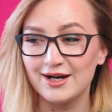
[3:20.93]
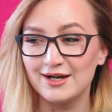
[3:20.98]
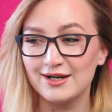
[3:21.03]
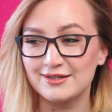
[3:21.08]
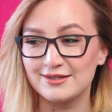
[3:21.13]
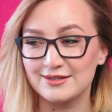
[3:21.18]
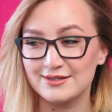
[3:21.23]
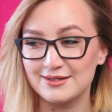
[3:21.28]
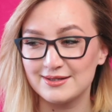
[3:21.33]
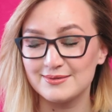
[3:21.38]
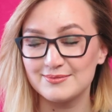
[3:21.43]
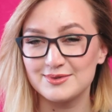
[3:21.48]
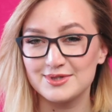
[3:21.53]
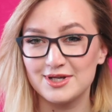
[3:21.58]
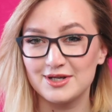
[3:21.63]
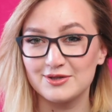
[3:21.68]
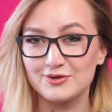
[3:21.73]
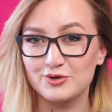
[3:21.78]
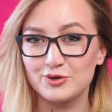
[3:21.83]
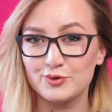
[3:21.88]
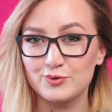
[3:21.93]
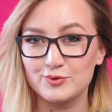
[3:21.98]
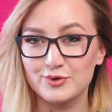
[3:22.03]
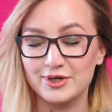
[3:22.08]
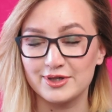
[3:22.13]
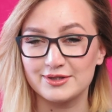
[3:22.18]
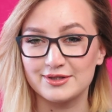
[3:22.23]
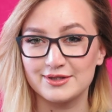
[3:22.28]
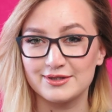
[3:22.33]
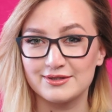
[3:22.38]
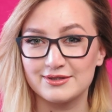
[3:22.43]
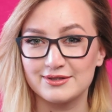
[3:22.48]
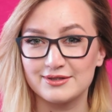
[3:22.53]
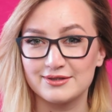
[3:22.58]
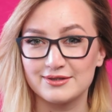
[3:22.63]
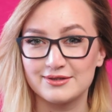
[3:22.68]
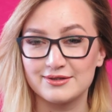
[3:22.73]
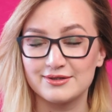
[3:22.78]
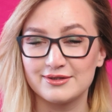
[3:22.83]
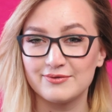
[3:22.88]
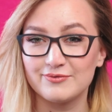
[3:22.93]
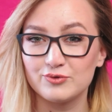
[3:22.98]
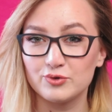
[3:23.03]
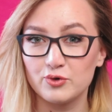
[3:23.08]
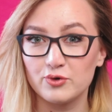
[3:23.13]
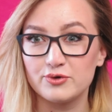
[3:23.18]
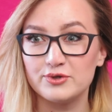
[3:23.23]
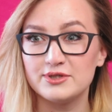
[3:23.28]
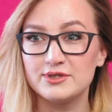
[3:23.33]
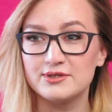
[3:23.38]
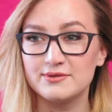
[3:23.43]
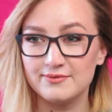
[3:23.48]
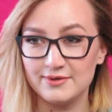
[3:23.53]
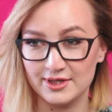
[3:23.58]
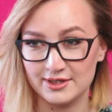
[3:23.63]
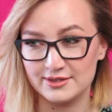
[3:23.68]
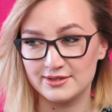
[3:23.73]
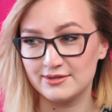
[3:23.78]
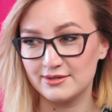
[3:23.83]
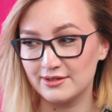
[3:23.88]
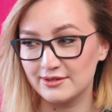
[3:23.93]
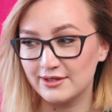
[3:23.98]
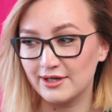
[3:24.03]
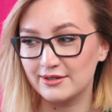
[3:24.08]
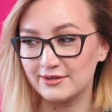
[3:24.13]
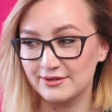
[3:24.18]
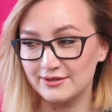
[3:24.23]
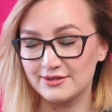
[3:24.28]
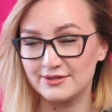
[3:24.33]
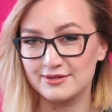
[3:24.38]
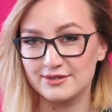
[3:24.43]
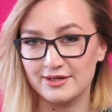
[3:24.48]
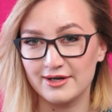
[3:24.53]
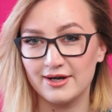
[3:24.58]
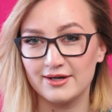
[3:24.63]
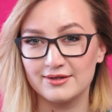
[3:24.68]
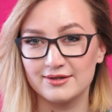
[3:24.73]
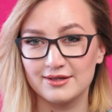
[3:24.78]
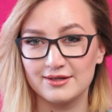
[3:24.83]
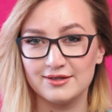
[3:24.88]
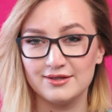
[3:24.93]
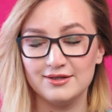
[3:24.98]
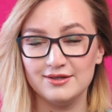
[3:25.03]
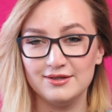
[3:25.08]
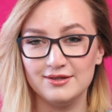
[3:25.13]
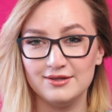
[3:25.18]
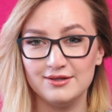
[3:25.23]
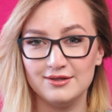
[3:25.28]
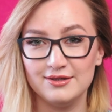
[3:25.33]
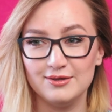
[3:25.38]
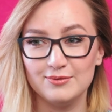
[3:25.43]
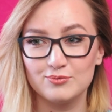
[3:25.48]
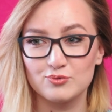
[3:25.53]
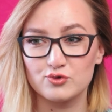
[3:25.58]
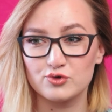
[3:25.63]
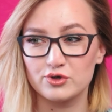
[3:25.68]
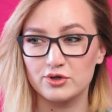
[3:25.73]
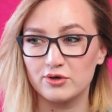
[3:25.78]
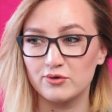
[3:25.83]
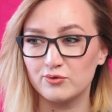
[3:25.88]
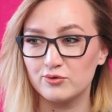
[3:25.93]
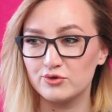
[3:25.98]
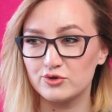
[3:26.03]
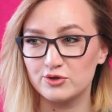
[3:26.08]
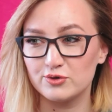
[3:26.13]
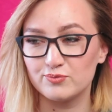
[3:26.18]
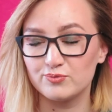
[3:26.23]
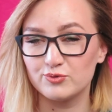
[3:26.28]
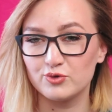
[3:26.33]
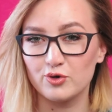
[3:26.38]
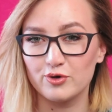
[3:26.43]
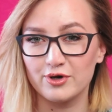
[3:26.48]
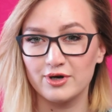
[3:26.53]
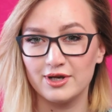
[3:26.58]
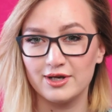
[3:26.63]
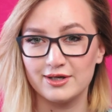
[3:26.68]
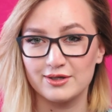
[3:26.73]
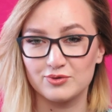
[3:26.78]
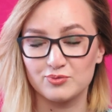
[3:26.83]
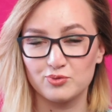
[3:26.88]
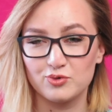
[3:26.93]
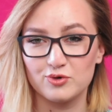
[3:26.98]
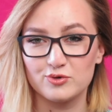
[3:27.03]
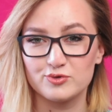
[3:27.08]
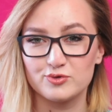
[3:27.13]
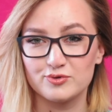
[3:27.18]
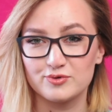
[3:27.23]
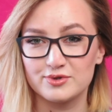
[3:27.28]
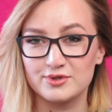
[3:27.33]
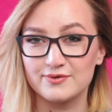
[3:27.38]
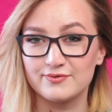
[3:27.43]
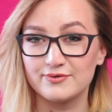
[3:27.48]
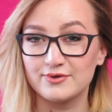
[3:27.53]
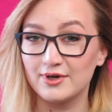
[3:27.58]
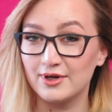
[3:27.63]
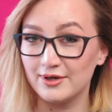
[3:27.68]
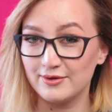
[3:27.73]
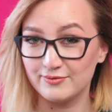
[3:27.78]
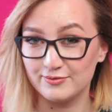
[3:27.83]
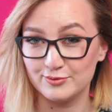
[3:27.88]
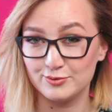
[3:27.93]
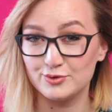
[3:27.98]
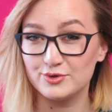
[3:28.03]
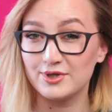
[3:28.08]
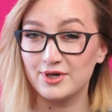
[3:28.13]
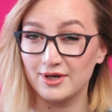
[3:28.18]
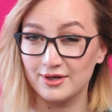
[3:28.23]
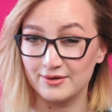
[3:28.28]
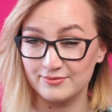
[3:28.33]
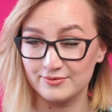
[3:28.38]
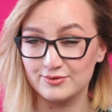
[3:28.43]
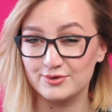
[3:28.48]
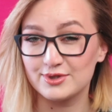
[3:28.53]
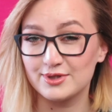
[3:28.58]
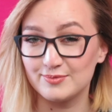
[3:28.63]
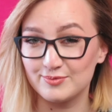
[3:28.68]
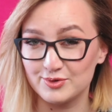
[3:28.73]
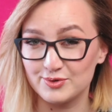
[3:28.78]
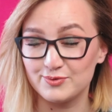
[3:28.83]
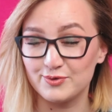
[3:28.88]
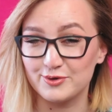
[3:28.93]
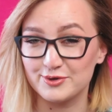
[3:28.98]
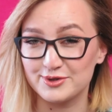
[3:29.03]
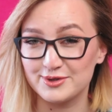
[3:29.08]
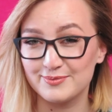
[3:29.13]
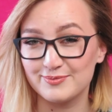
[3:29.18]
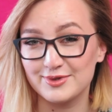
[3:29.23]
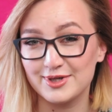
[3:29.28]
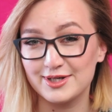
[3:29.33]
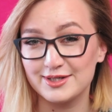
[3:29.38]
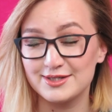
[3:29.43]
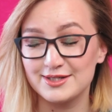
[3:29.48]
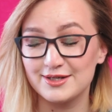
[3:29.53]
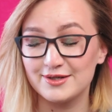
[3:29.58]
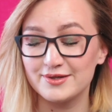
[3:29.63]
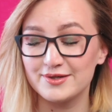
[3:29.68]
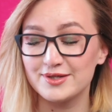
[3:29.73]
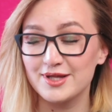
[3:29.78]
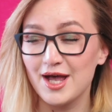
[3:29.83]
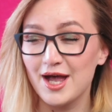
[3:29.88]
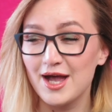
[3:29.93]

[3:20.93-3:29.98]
На самом деле трюк этот э, давно известный, как ни странно, и им уже очень много лет пользуются в Голливуде, голливудским звездам так делают,